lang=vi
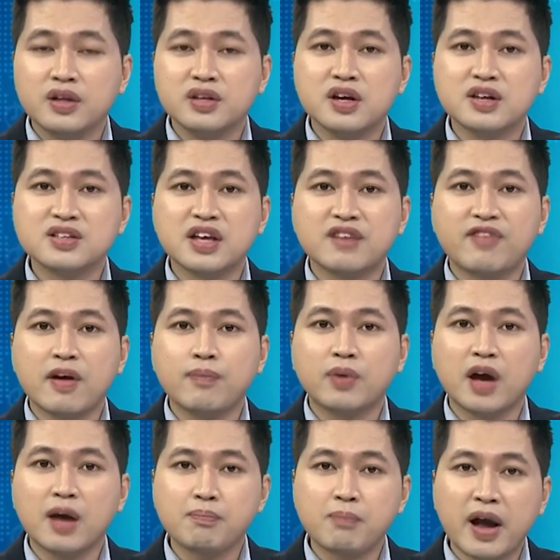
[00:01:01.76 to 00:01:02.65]
những giải
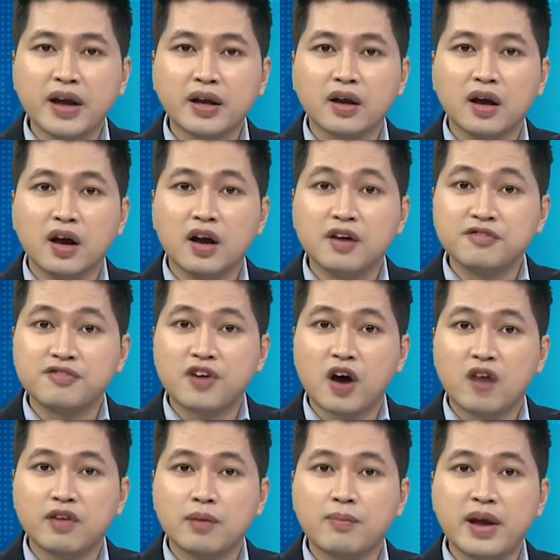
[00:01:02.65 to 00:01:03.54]
pháp cấp bách ứng
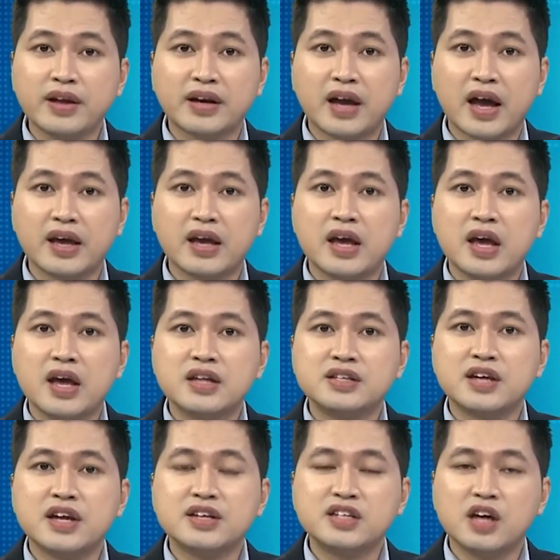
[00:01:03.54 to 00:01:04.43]
phó với bệnh này
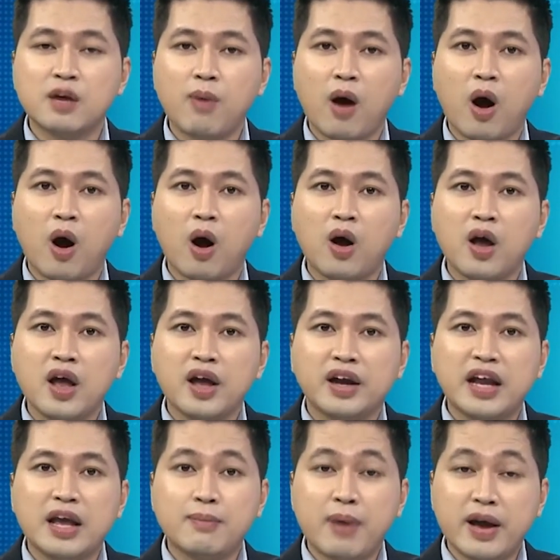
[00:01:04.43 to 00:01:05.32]
trên trâu bò
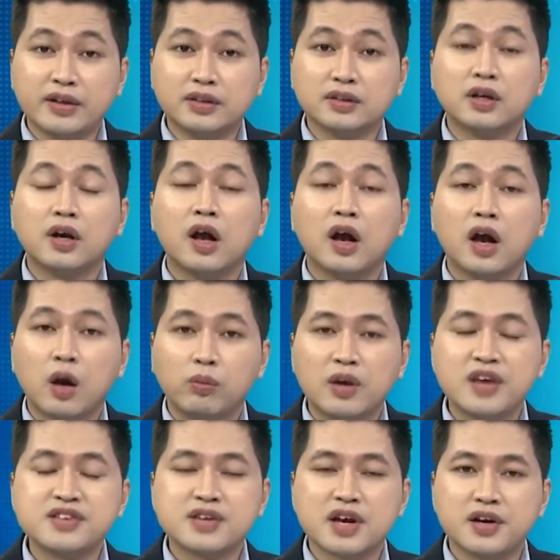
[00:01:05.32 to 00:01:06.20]
để bệnh
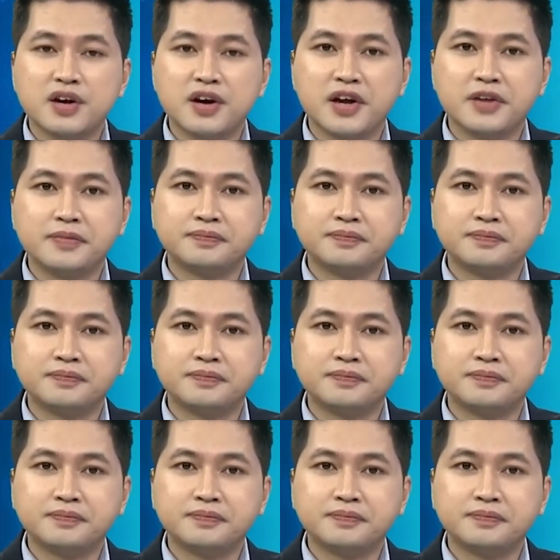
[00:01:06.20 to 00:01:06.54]
không lây sang người.